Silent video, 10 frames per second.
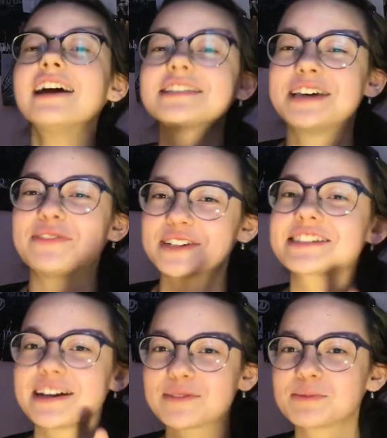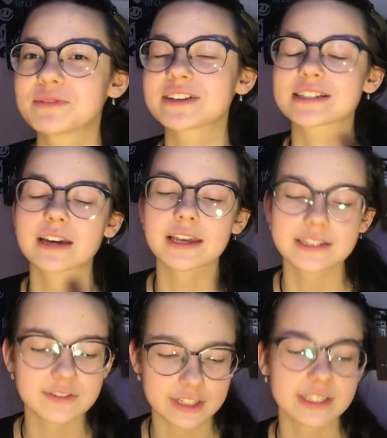Zawsze chciałam to powiedzieć, okej? Okay?
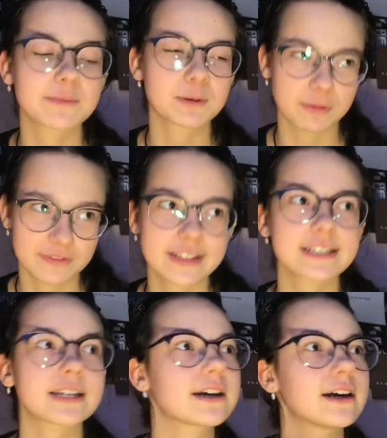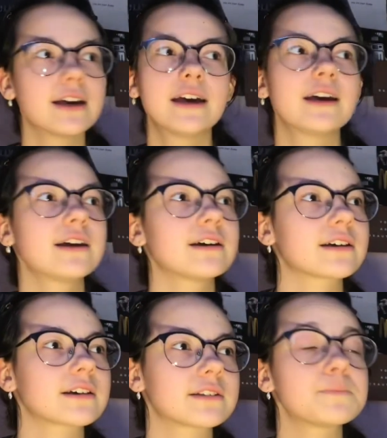Zawsze chciałam to powiedzieć.
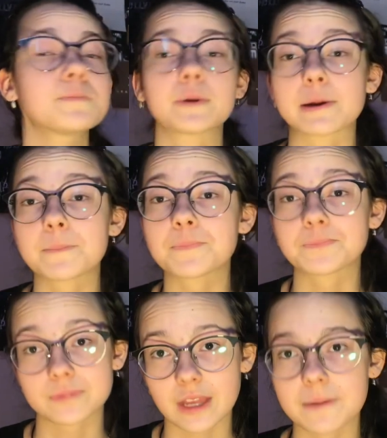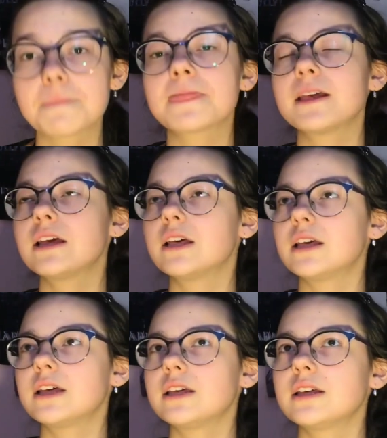Weekend, dobra, mm, tak.
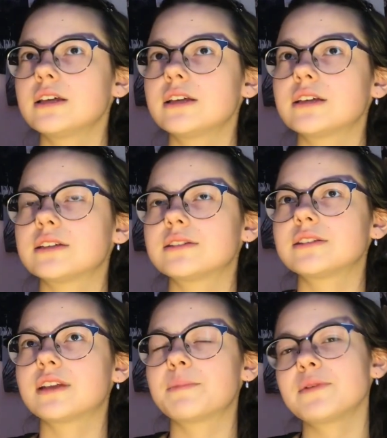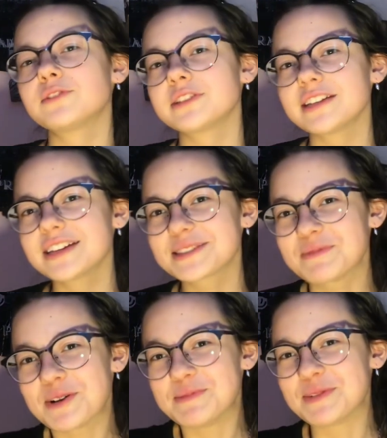Y, na pewno nie jest
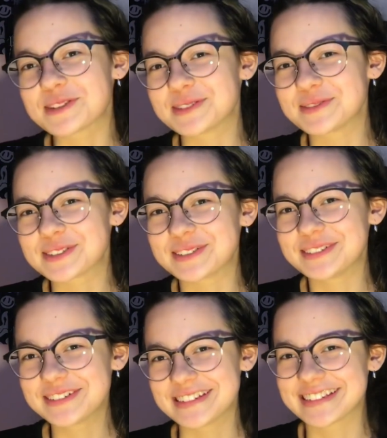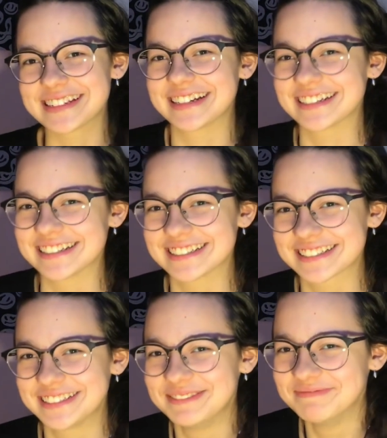moją mocną stroną język angielski.